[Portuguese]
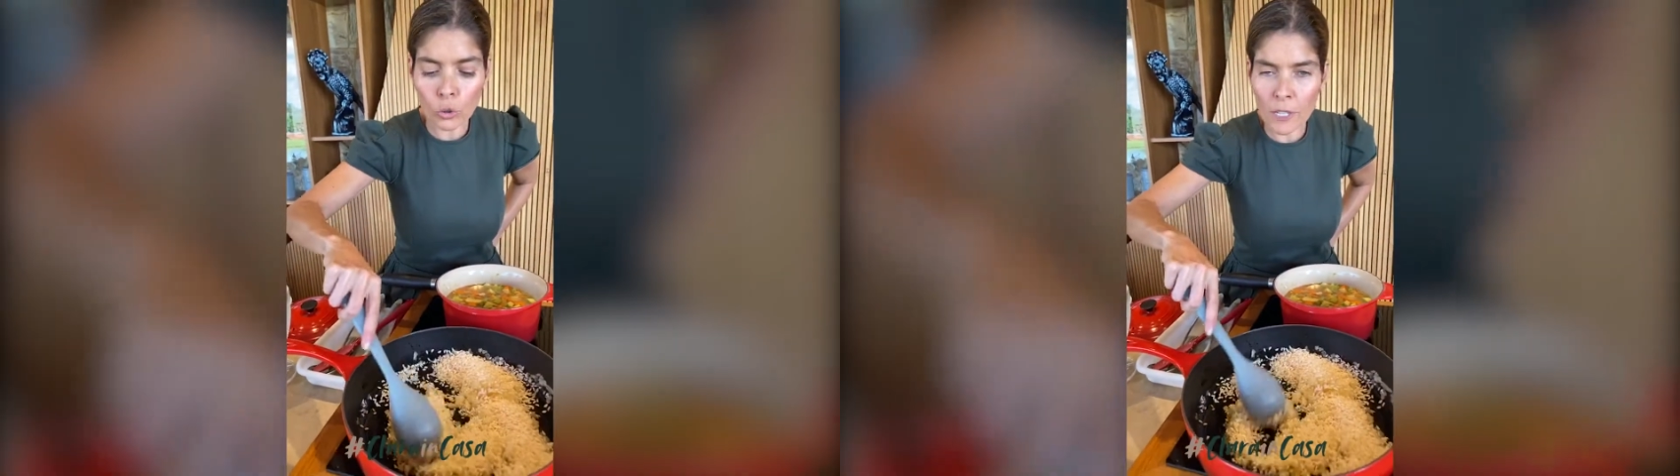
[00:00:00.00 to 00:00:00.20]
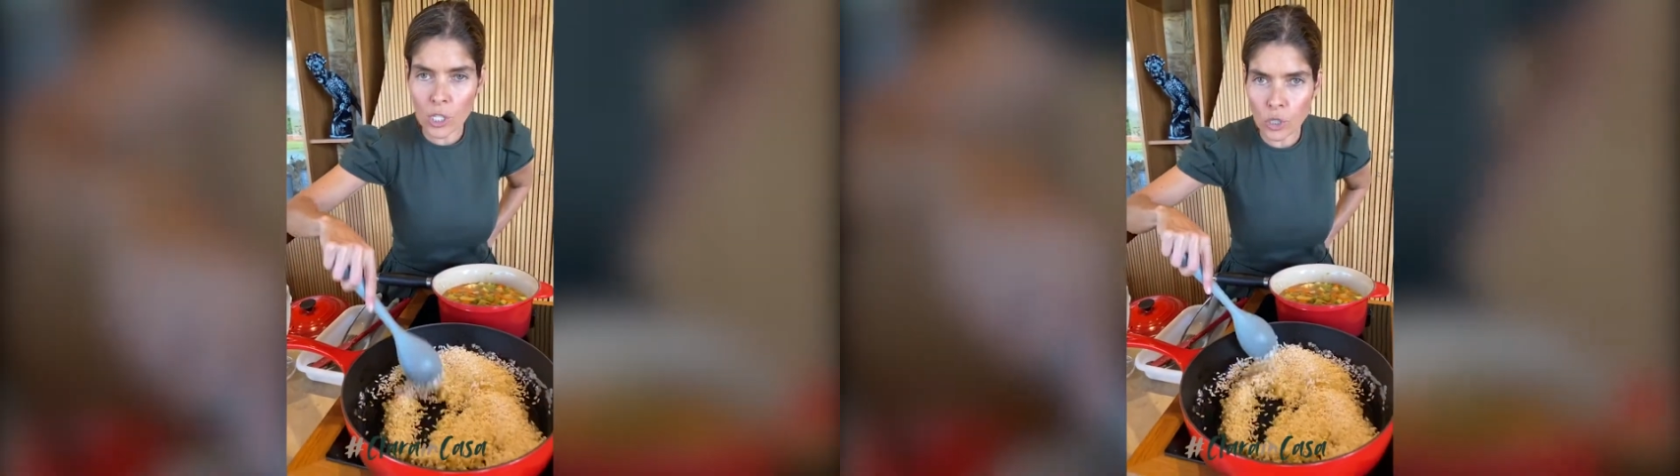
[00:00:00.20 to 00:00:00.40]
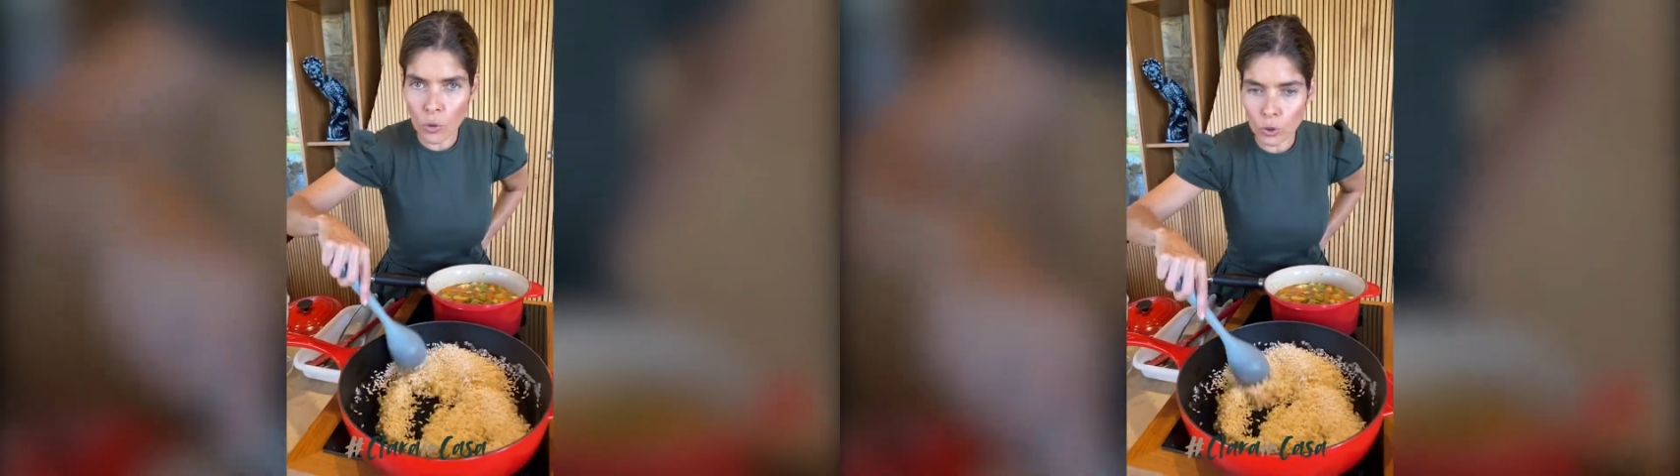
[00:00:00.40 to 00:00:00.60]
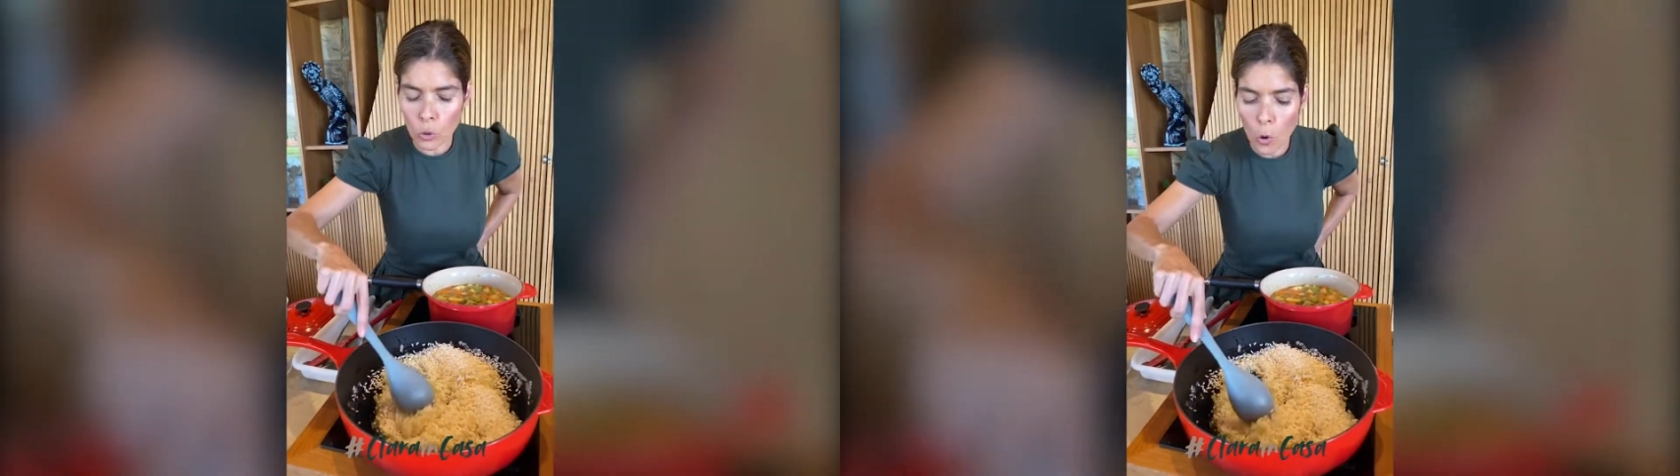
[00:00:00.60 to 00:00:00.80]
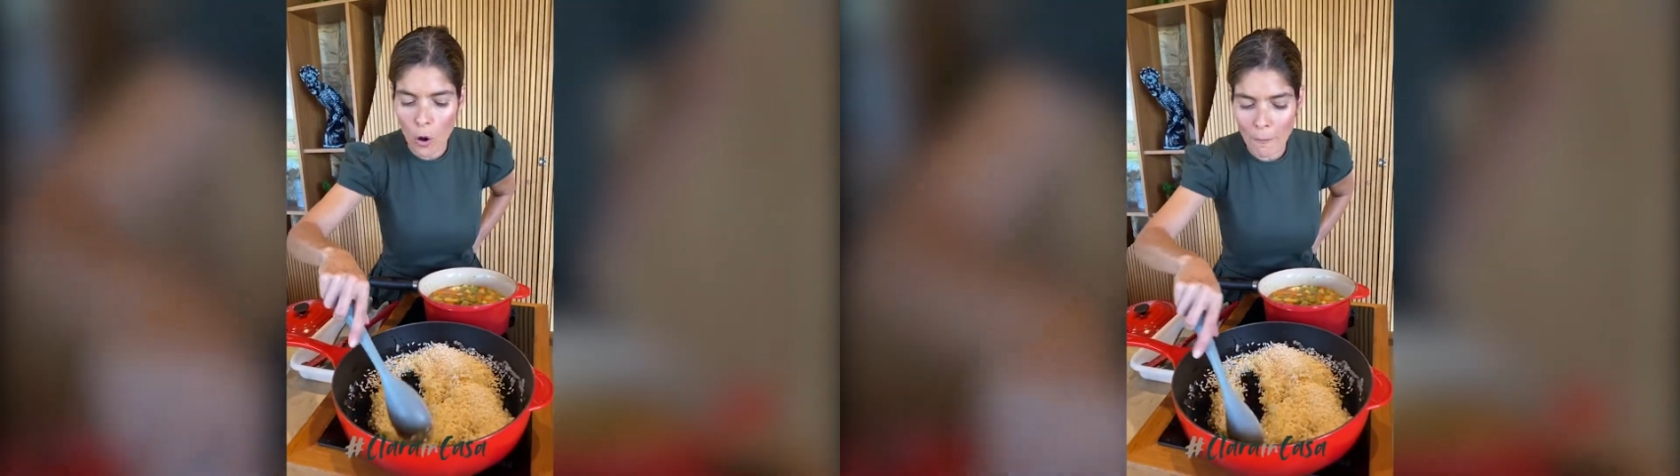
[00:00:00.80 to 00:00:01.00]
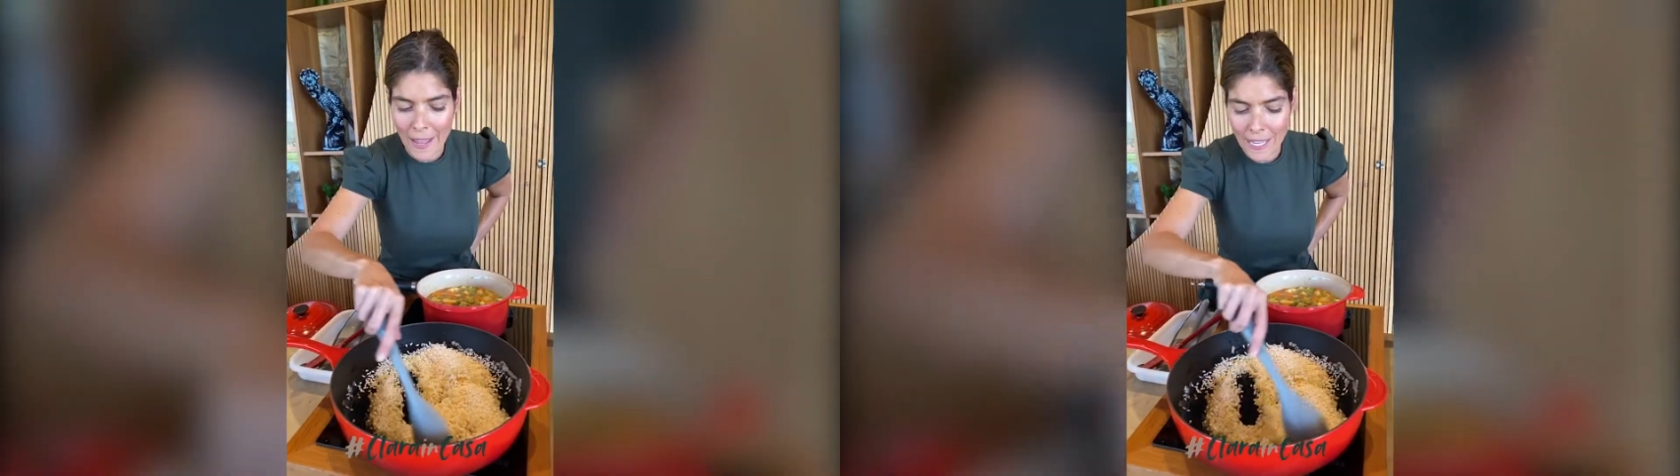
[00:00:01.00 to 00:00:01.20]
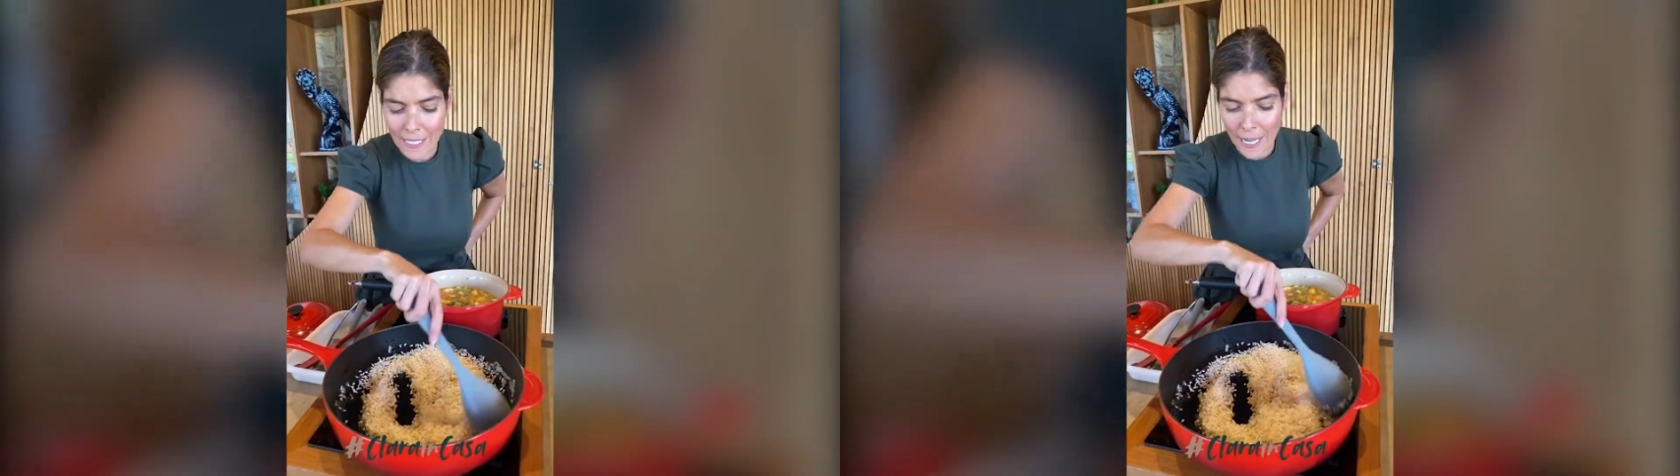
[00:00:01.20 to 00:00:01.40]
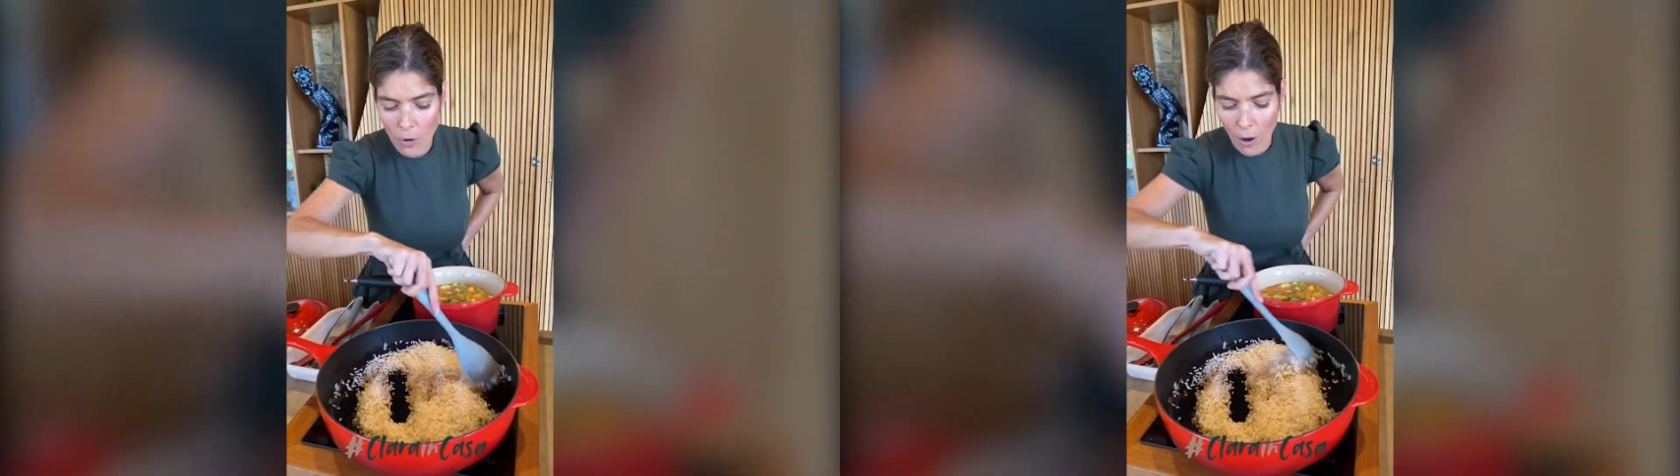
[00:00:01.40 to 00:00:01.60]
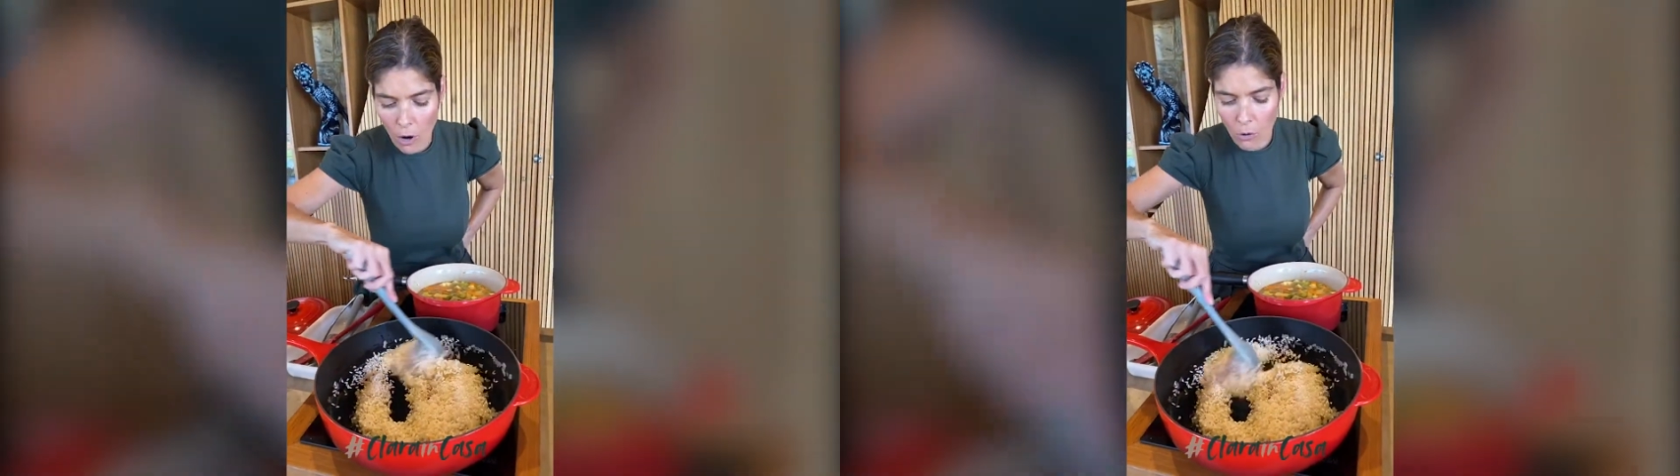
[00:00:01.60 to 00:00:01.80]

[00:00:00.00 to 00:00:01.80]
Todo risoto começa